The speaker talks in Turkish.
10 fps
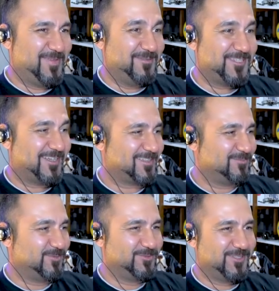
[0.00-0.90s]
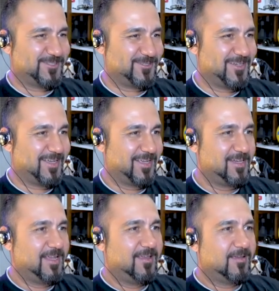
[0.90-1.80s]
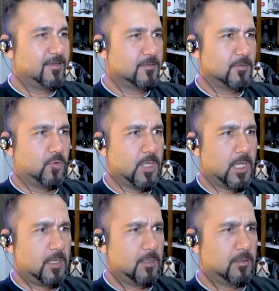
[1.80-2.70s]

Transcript: Benim şarkım bu bundan sonra. O ne lan?